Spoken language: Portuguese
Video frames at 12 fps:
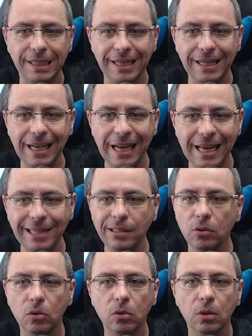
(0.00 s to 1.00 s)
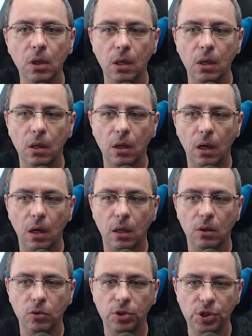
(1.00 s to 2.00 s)
Lendo a
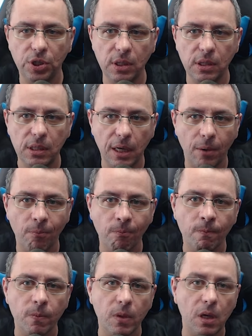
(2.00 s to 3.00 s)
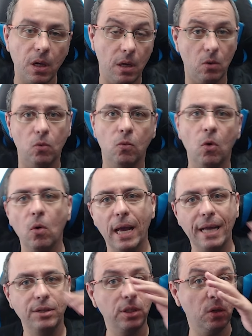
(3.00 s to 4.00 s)
notícia, e o
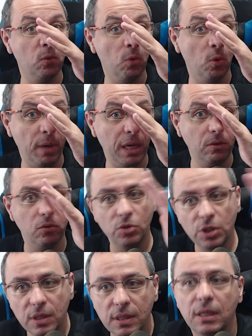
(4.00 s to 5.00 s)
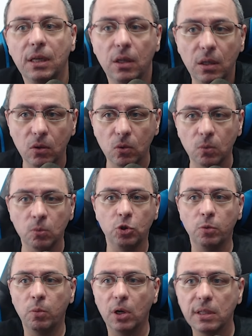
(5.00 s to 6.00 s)
Wallhead em nenhum momento disse que o
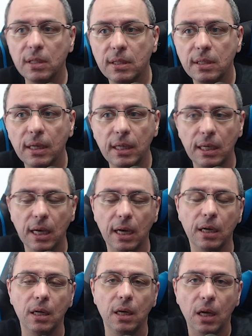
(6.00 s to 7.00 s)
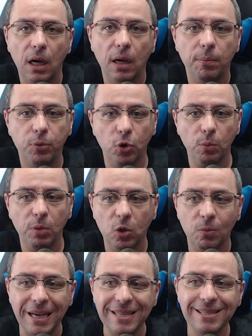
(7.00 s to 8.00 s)
multiboxing seria é,
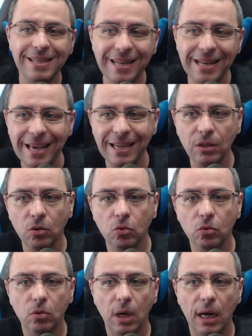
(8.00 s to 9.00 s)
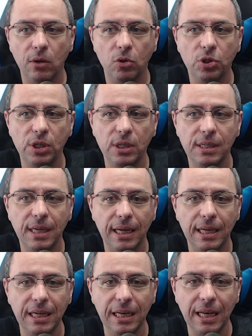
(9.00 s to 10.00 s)
proibido, mas lendo a notícia
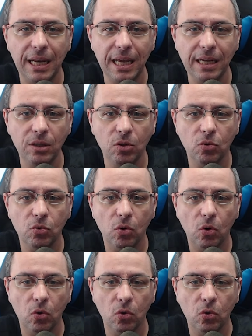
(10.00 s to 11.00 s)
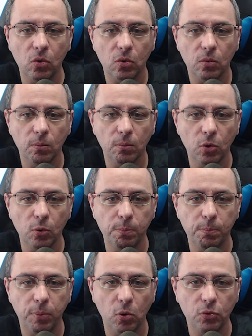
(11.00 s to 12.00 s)
e lendo o Blue
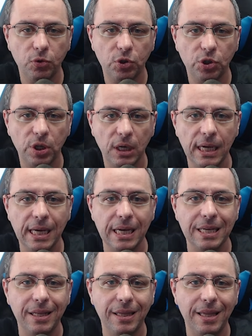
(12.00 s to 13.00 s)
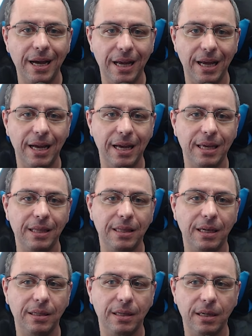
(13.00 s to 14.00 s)
Post, dá a
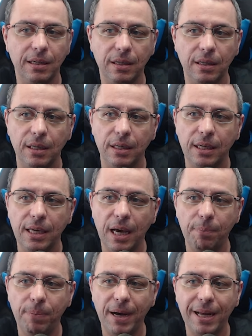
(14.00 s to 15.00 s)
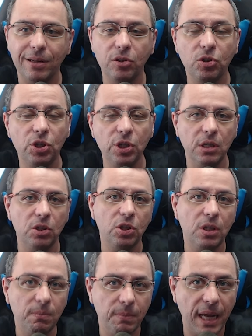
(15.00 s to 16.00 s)
entender que a partir
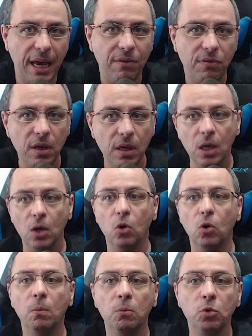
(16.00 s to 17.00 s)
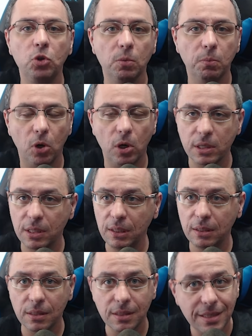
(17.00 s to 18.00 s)
de em breve o
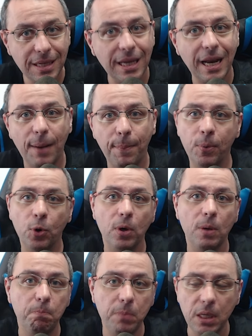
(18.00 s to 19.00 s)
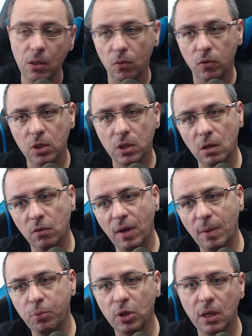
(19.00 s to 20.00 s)
multiboxing será proibido. Você não
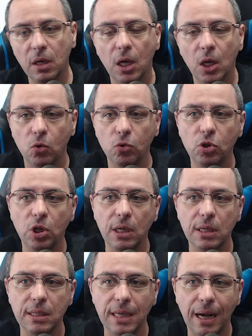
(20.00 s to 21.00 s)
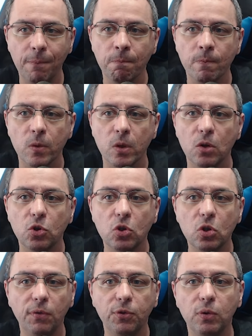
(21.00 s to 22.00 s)
vai poder utilizar
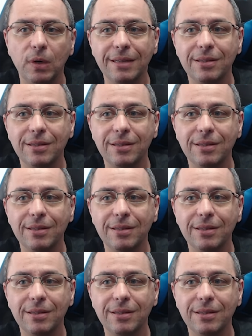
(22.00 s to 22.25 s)
softwares